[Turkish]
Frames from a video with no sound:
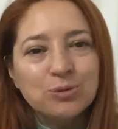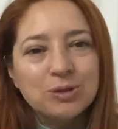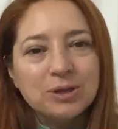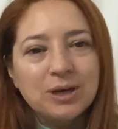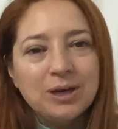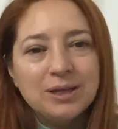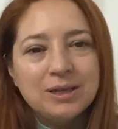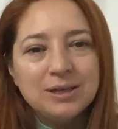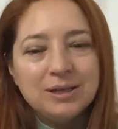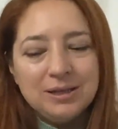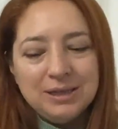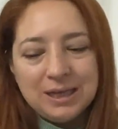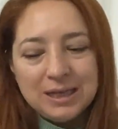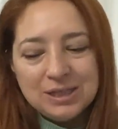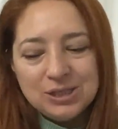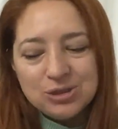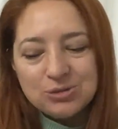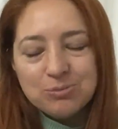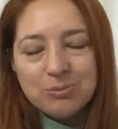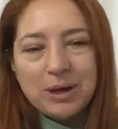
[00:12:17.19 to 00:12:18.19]
O da hani
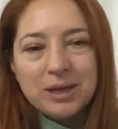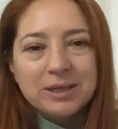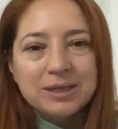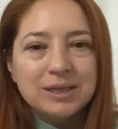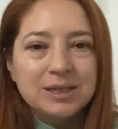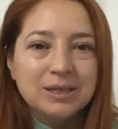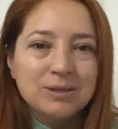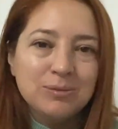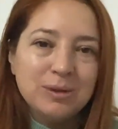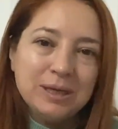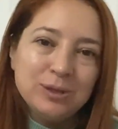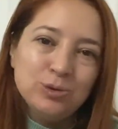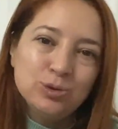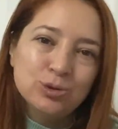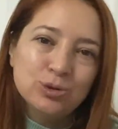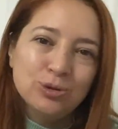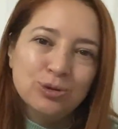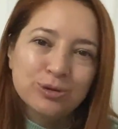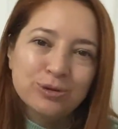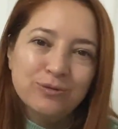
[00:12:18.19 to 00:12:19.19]
Yeliz'cim ben de girmeyi
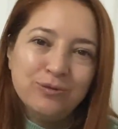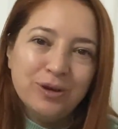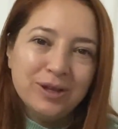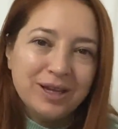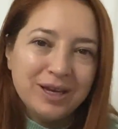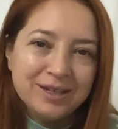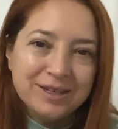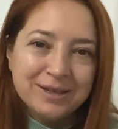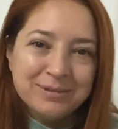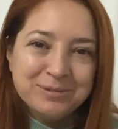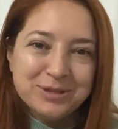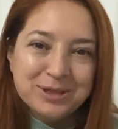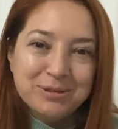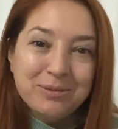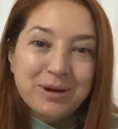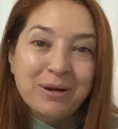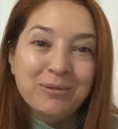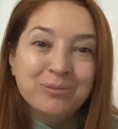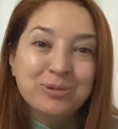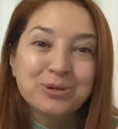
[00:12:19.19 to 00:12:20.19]
düşünüyorum falan demişti.
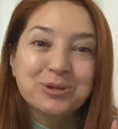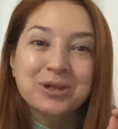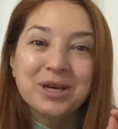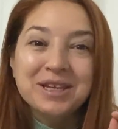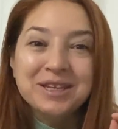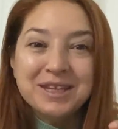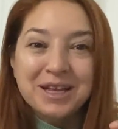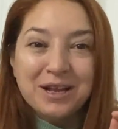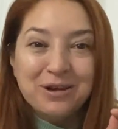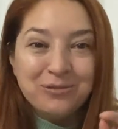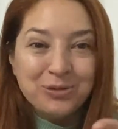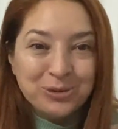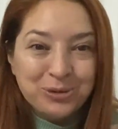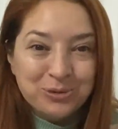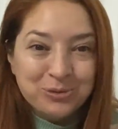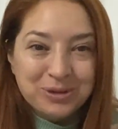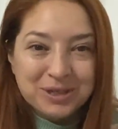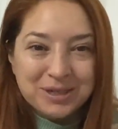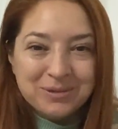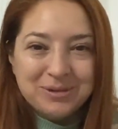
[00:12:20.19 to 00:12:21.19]
Ben buradan telefon
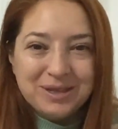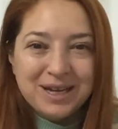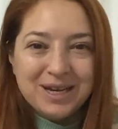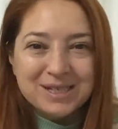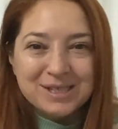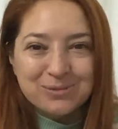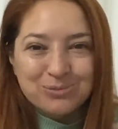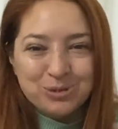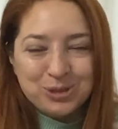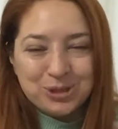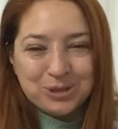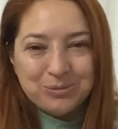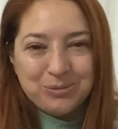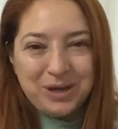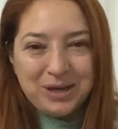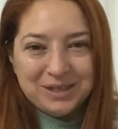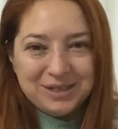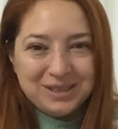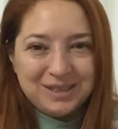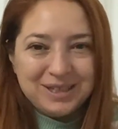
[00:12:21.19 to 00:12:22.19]
numaramı yazmıştım
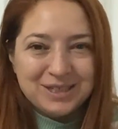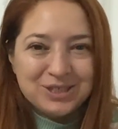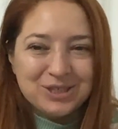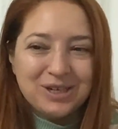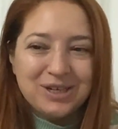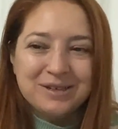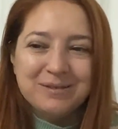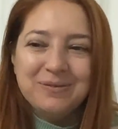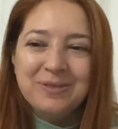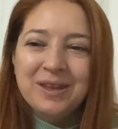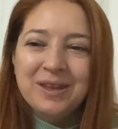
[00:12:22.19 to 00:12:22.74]
arkadaşlar.